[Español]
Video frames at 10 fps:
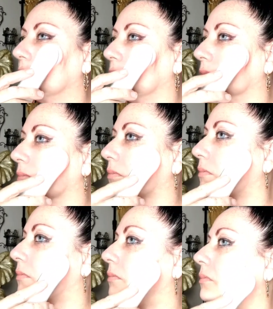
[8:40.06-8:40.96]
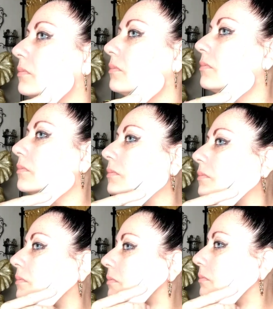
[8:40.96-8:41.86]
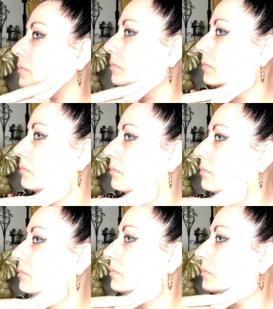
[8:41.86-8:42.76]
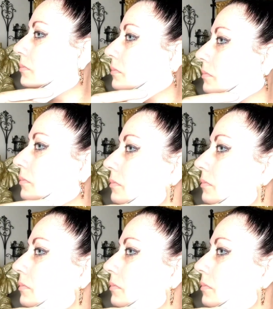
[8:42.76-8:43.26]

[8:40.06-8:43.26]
Usarla por solo 15 o 30 minutos al día